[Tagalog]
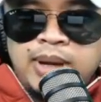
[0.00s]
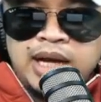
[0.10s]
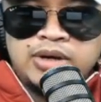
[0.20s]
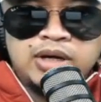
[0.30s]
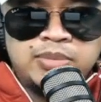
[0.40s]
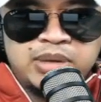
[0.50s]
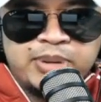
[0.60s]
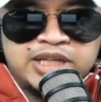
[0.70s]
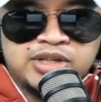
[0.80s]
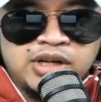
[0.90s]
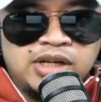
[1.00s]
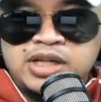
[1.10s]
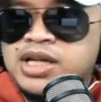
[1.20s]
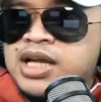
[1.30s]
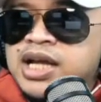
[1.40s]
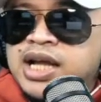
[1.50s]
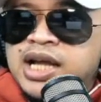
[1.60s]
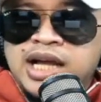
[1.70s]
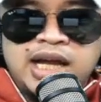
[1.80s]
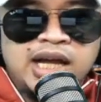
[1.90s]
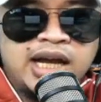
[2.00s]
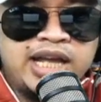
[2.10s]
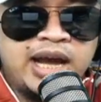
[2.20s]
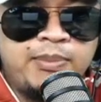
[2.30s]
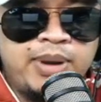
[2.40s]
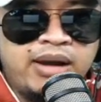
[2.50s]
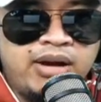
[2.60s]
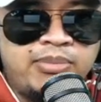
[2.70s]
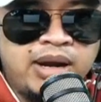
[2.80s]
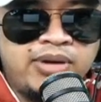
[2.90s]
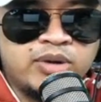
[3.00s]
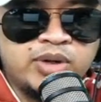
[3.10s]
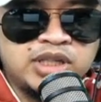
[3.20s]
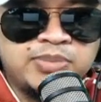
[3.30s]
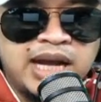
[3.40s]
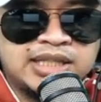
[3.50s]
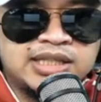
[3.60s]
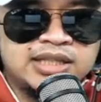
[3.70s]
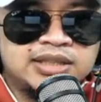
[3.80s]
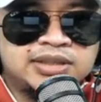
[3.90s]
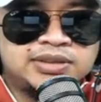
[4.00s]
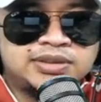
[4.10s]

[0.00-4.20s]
Bago ho magpasko. Ayan, Merry Merry Christmas.